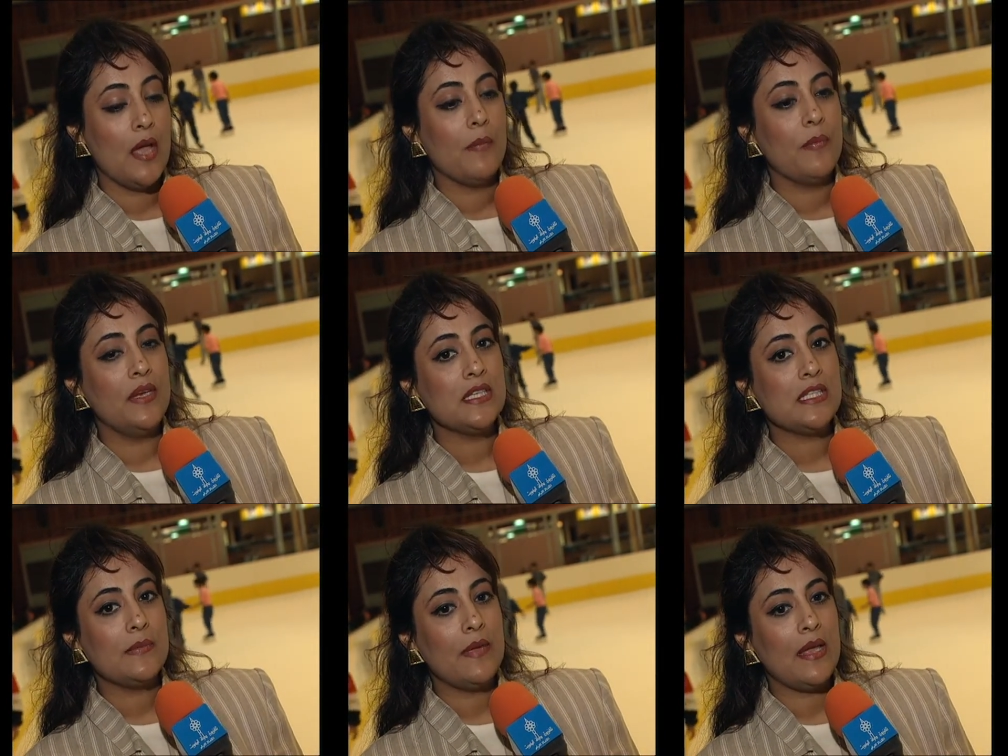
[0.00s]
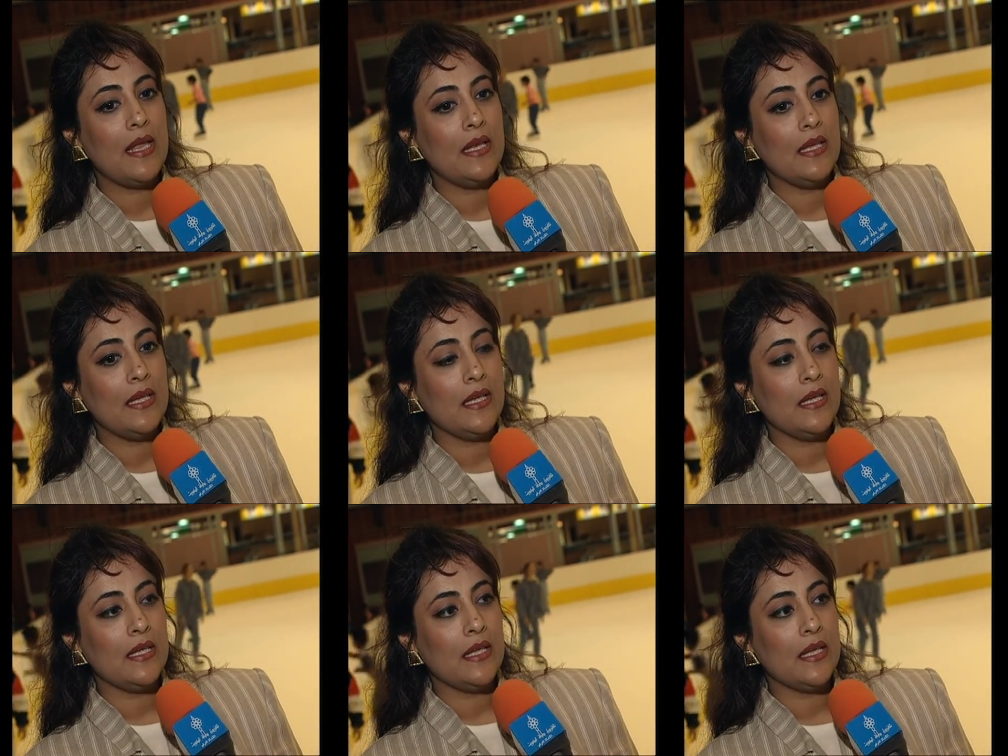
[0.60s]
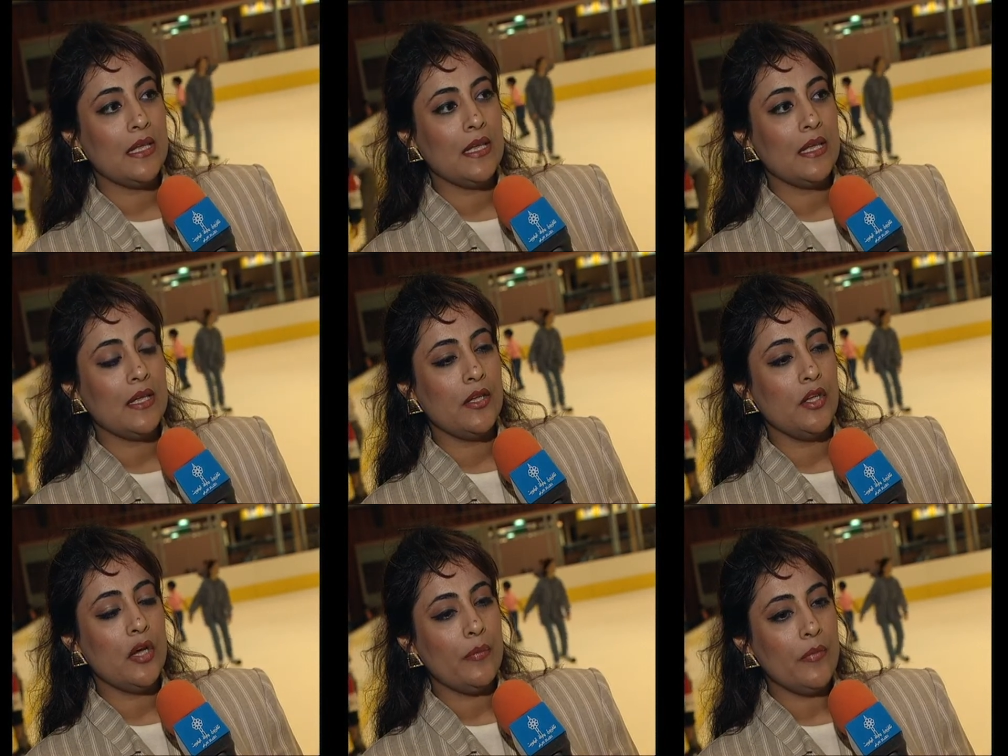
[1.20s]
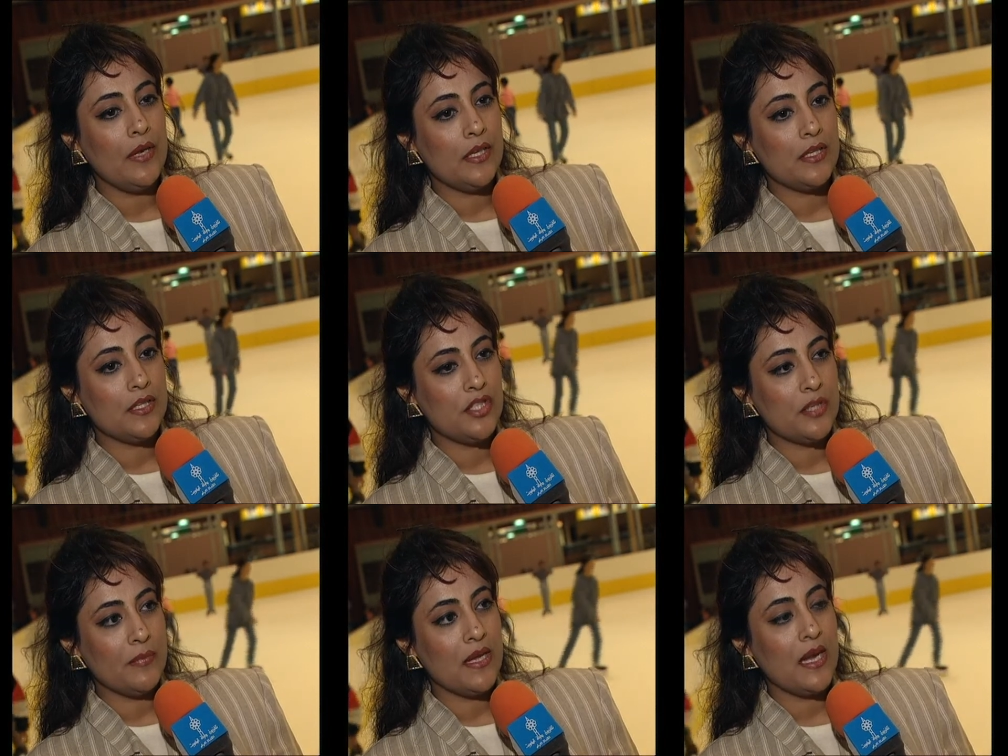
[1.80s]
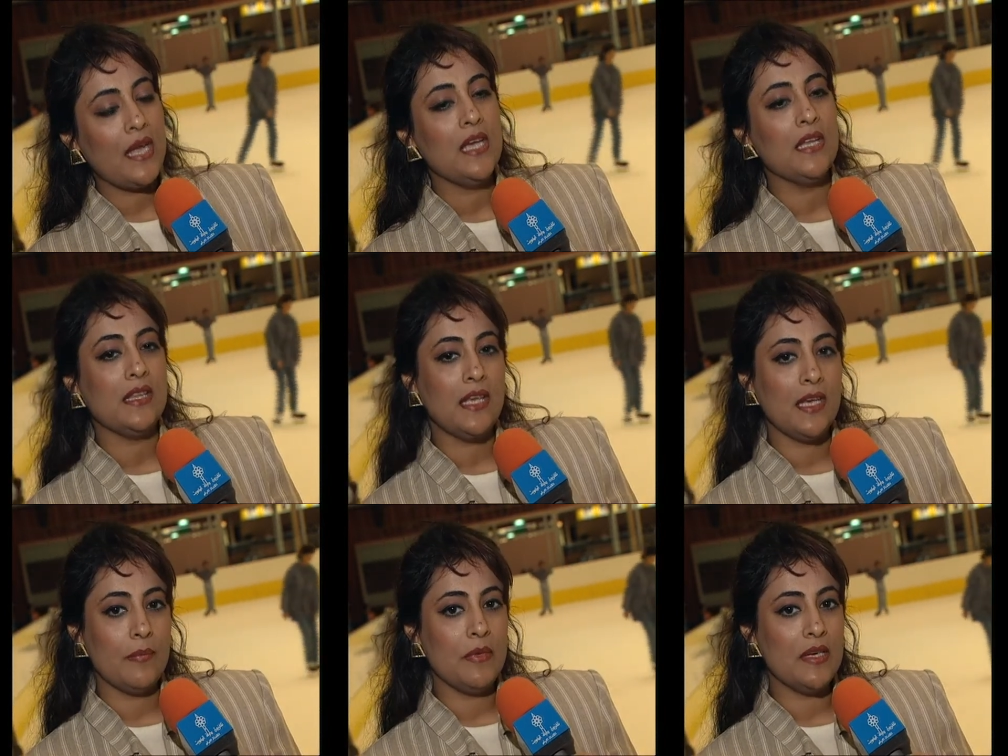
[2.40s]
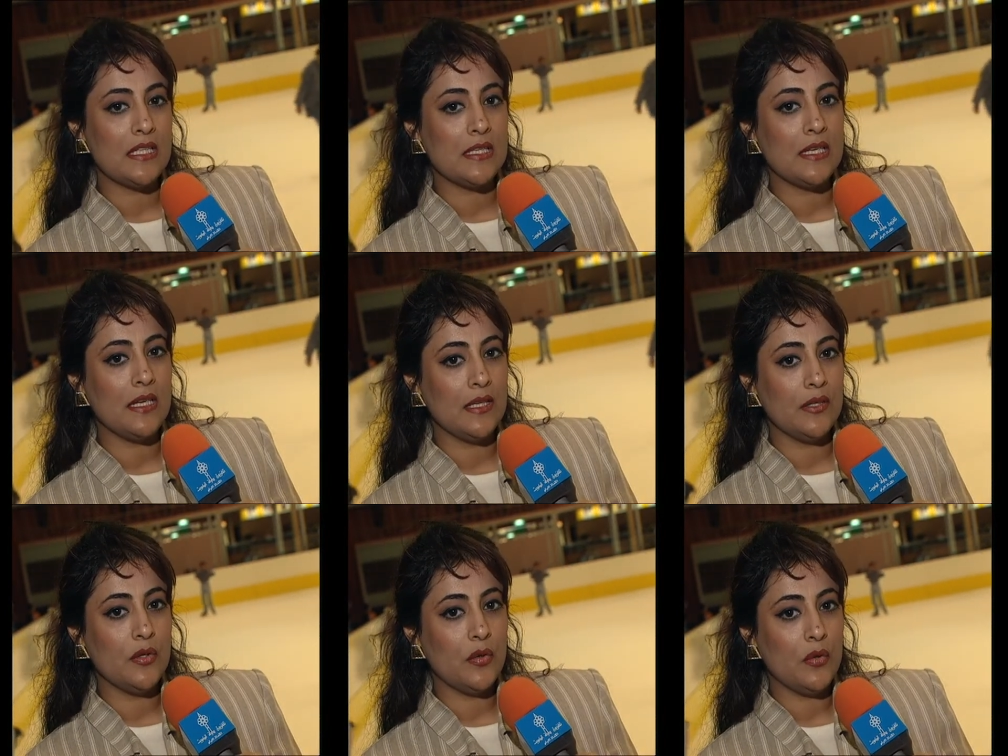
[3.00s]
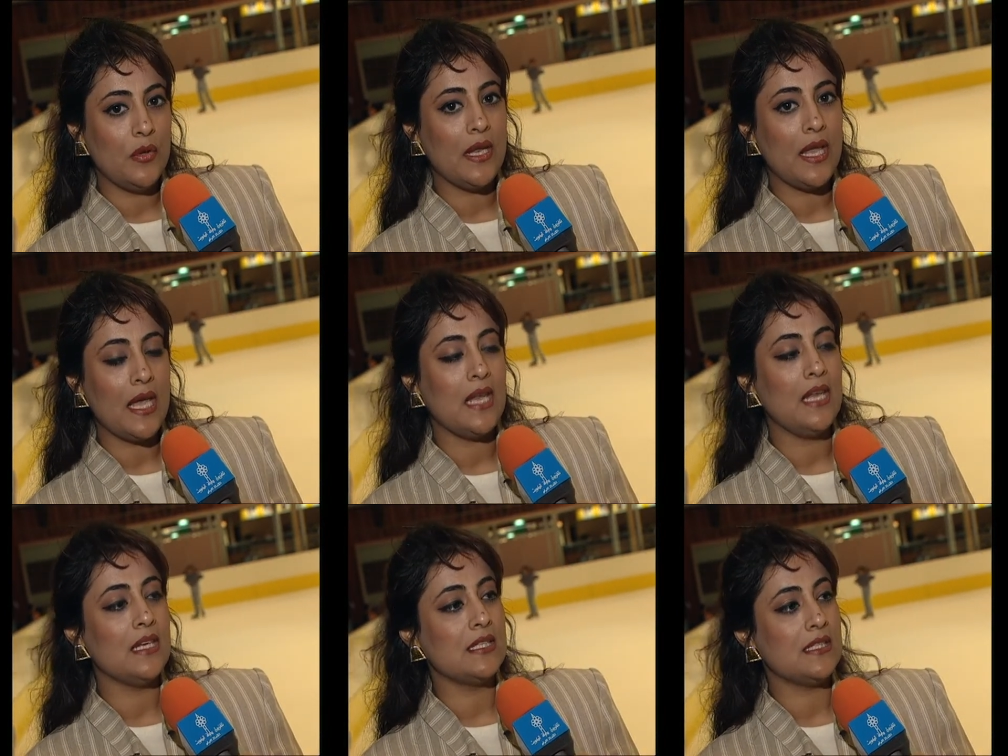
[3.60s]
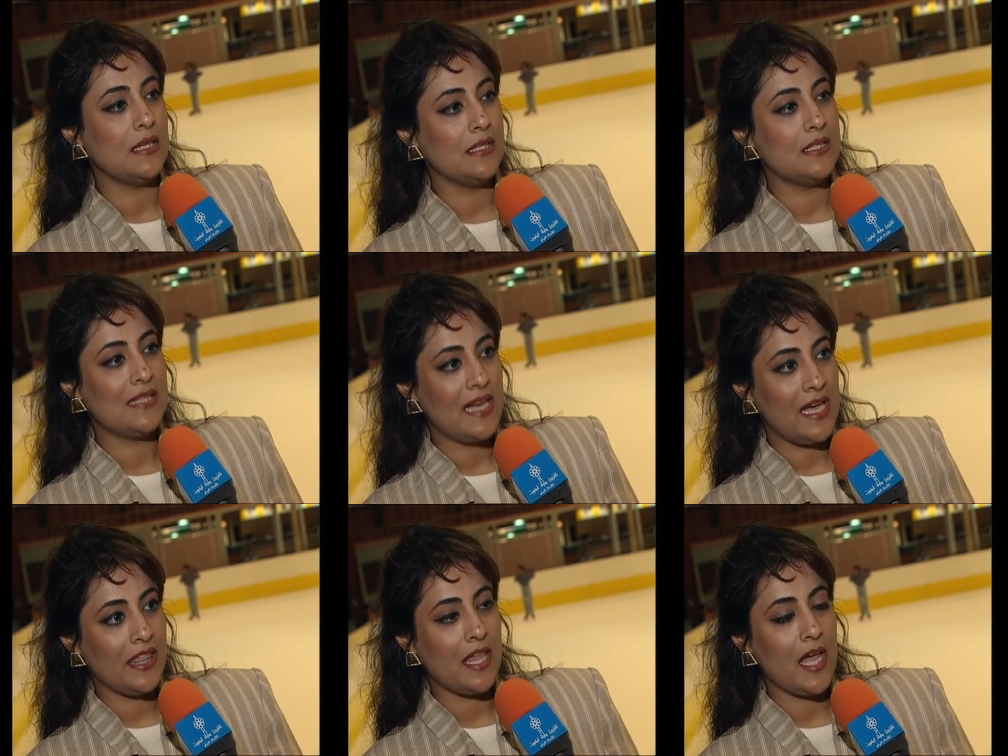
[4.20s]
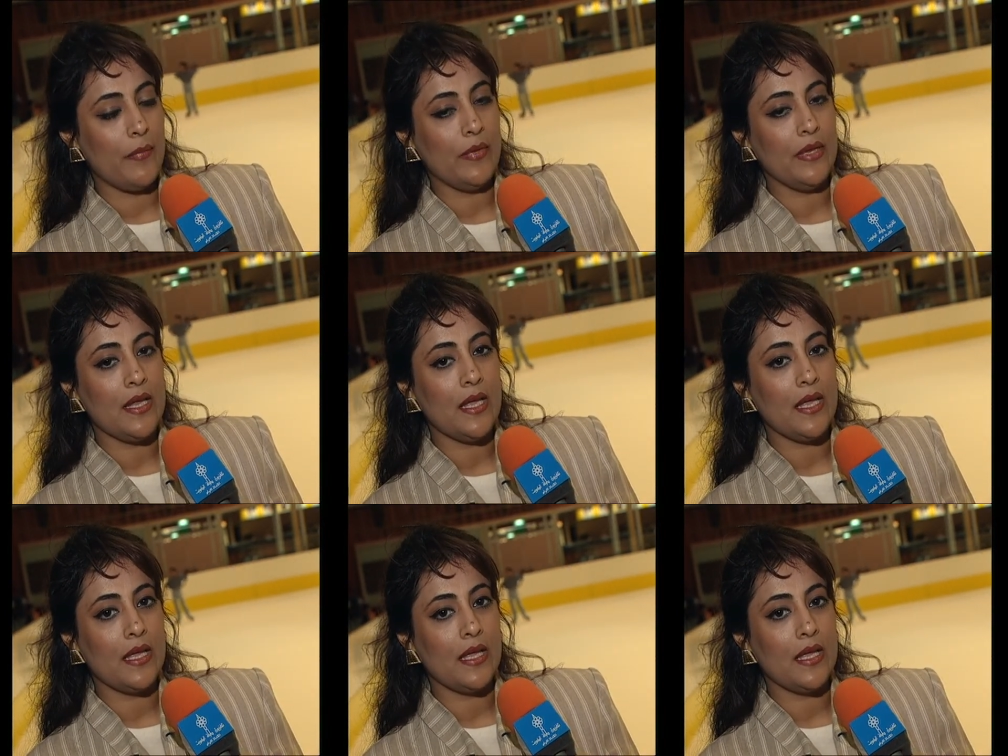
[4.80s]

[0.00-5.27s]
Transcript: بالنسبه ليوم الجمعه راح ينتهي الدخول لها الى الساعه الثامنه